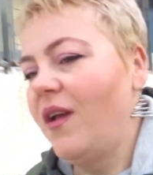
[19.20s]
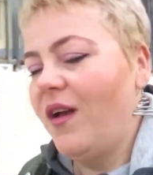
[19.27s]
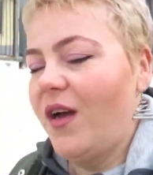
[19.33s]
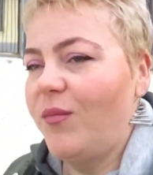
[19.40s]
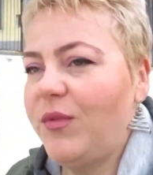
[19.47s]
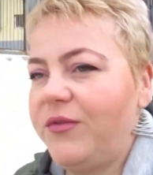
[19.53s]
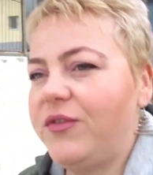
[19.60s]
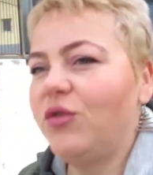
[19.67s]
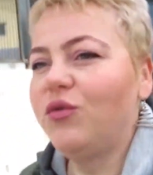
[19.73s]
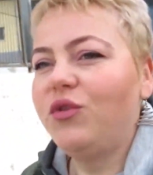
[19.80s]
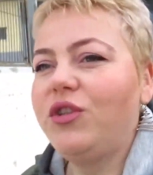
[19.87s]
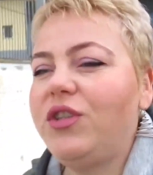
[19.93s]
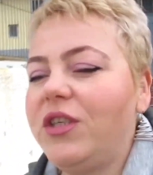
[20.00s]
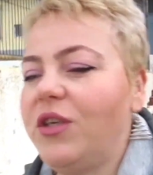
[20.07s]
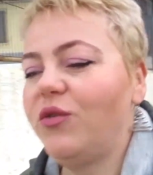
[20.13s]
А мы всю
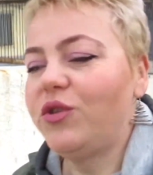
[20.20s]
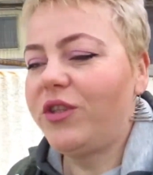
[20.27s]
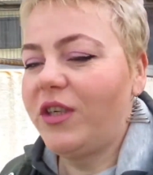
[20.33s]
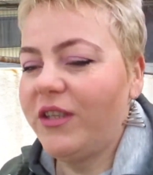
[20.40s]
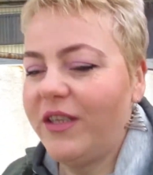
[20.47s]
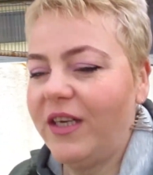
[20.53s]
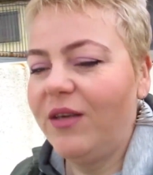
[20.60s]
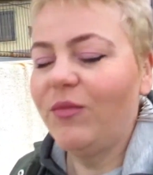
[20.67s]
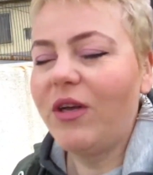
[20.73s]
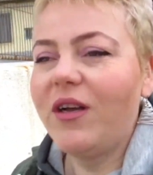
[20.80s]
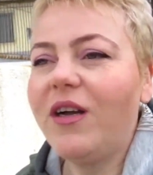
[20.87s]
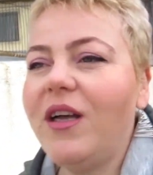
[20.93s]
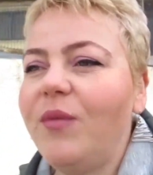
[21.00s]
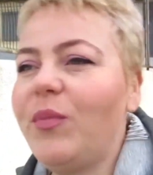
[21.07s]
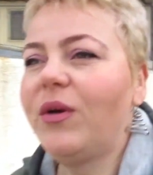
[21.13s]
неделю страдаем,
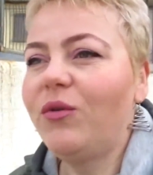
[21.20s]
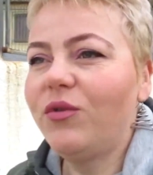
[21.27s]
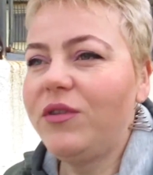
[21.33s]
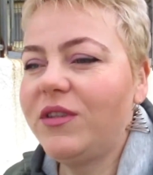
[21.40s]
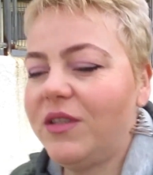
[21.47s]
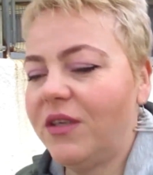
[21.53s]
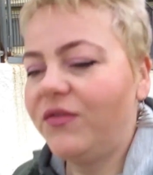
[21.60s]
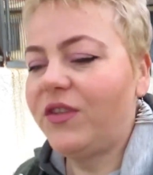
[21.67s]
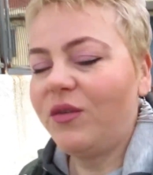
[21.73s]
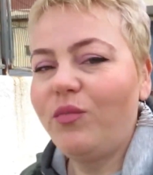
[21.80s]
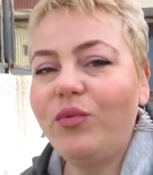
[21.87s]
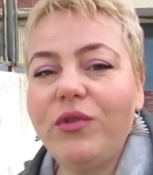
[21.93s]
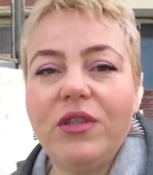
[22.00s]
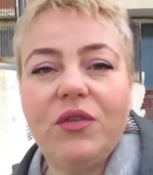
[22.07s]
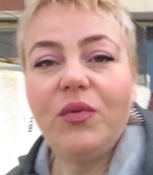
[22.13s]
какая погода завтра
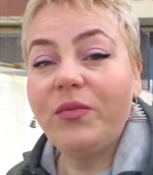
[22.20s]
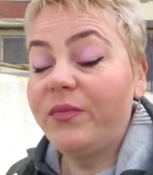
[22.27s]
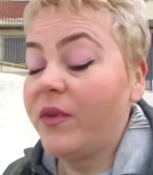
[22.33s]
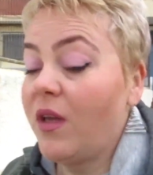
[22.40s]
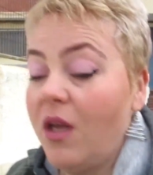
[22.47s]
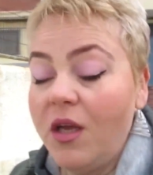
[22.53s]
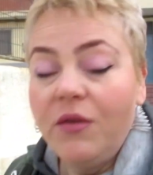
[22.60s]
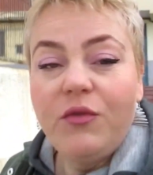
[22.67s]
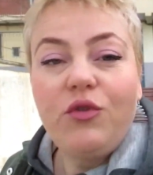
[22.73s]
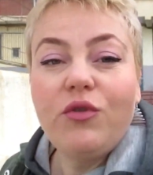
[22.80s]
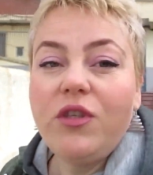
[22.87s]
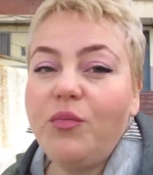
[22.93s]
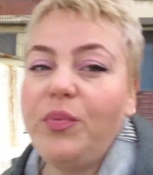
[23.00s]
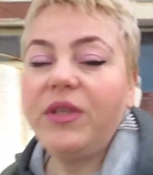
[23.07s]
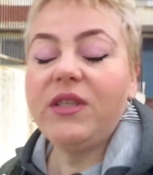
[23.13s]
будет. Все
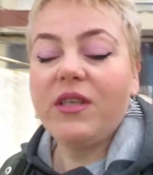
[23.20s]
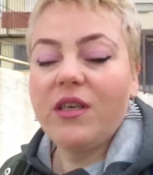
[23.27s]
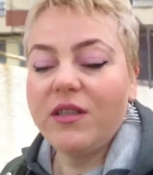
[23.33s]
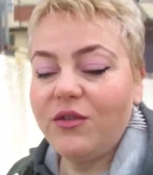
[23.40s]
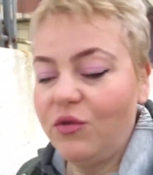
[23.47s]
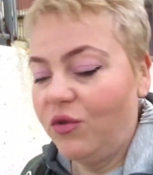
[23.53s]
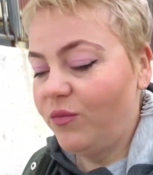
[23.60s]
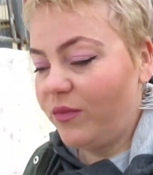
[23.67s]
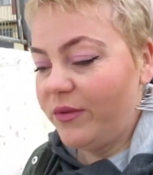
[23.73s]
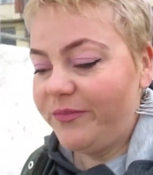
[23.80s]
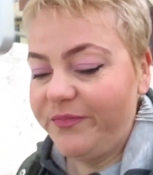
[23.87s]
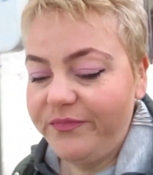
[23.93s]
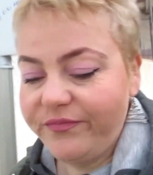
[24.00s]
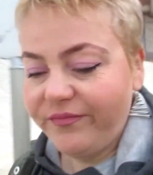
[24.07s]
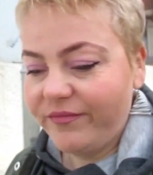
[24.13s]
непредсказуемо.
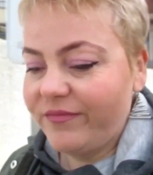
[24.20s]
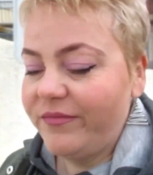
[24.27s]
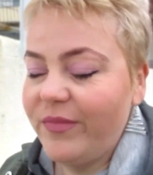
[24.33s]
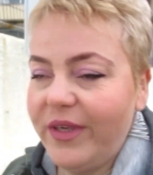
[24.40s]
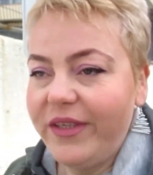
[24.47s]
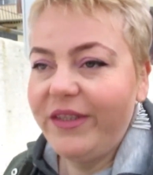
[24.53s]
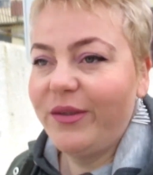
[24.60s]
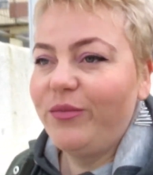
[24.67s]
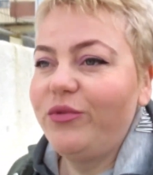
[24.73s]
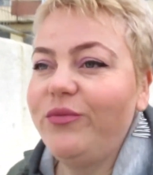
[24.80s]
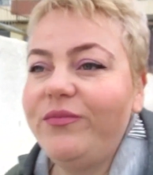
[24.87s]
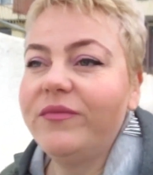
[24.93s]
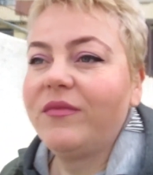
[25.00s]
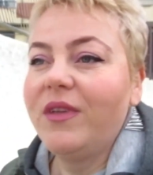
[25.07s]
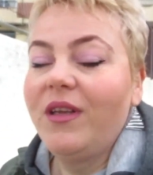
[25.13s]
Поэтому
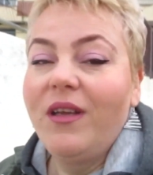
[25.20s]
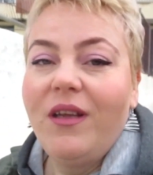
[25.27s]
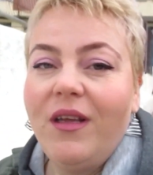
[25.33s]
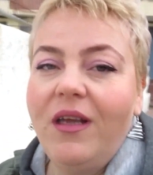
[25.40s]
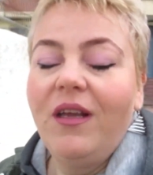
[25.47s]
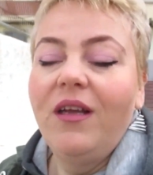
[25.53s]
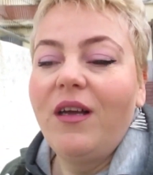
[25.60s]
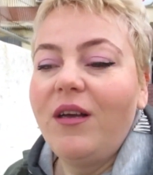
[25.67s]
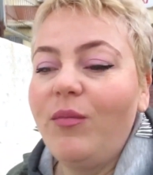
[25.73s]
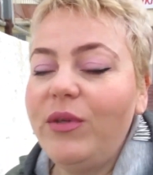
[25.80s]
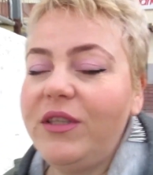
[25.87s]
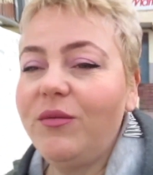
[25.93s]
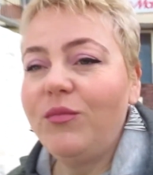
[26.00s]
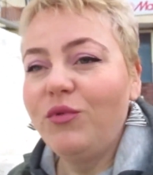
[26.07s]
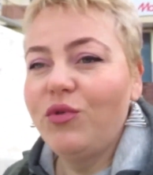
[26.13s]
об
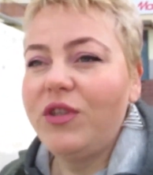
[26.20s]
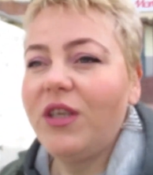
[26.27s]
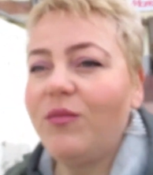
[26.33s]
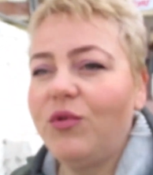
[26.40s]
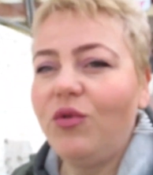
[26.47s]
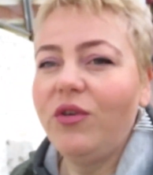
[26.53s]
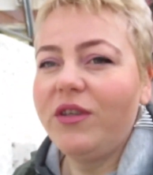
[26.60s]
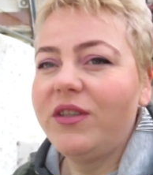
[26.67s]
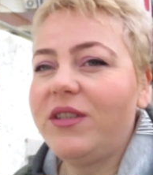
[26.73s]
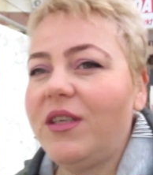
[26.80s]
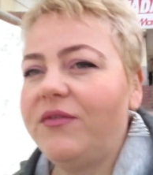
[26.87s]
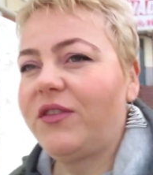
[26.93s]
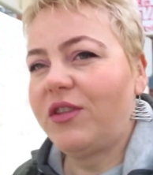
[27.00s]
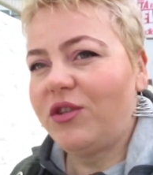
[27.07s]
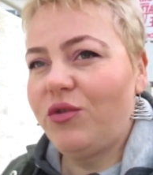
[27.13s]
этом мы узнаем только
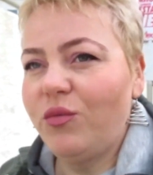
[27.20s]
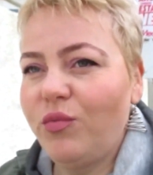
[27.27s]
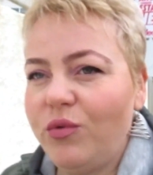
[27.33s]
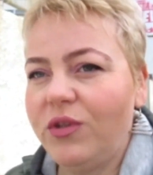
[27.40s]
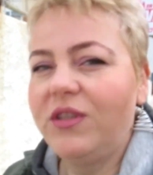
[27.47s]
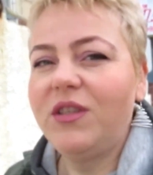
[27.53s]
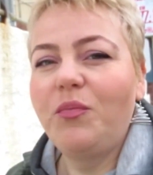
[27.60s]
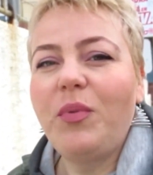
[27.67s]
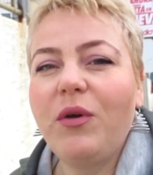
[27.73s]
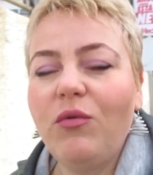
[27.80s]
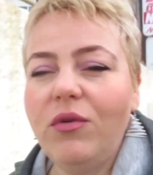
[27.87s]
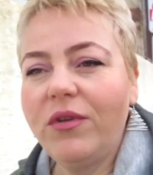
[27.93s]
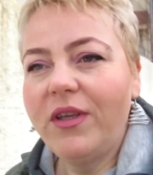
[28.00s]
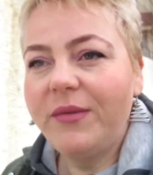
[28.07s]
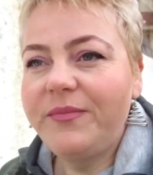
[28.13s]
завтра, что будет за
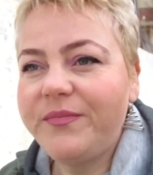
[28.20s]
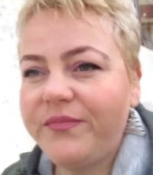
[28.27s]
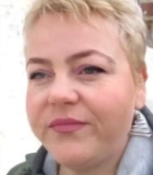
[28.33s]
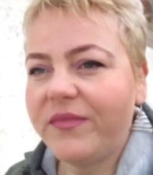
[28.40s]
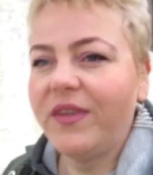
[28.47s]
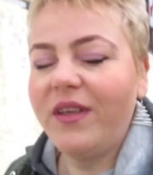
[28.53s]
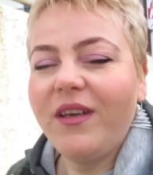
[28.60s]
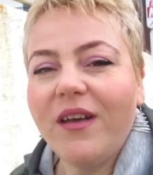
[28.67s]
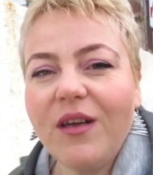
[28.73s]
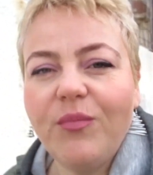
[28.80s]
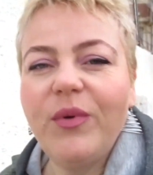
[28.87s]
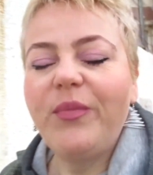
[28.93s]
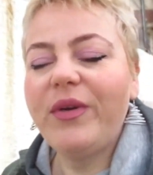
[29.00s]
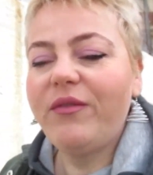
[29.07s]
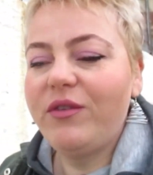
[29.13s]
погода и как
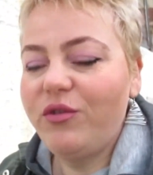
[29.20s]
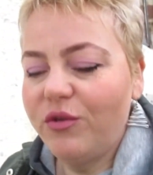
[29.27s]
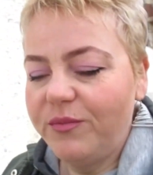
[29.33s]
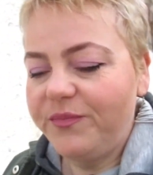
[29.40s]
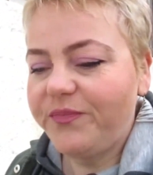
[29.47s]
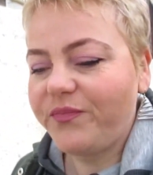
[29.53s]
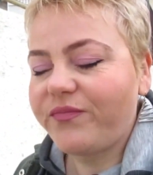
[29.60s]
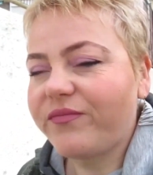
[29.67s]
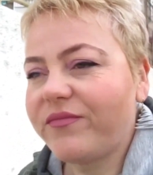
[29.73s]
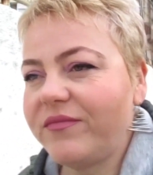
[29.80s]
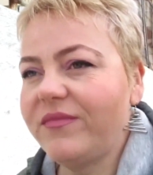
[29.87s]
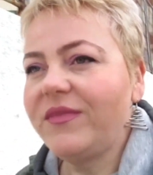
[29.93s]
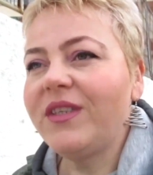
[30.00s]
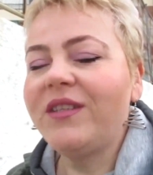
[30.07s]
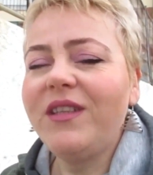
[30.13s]
мы проведем
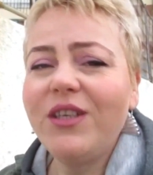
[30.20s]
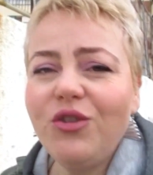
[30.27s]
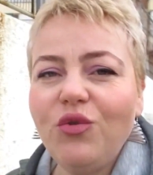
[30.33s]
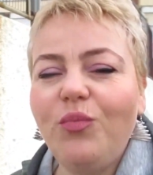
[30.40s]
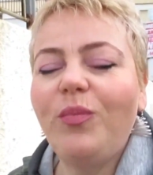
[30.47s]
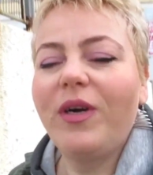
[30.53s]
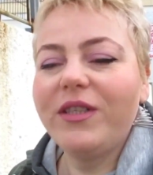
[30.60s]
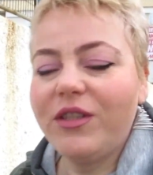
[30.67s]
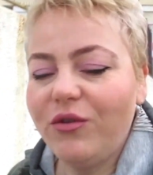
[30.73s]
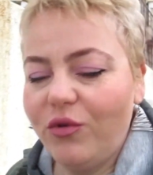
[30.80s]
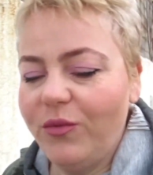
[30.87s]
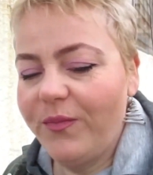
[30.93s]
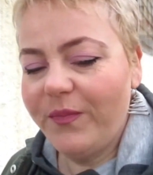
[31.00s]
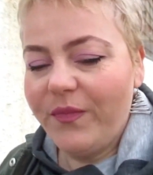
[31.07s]
нашу Пасху.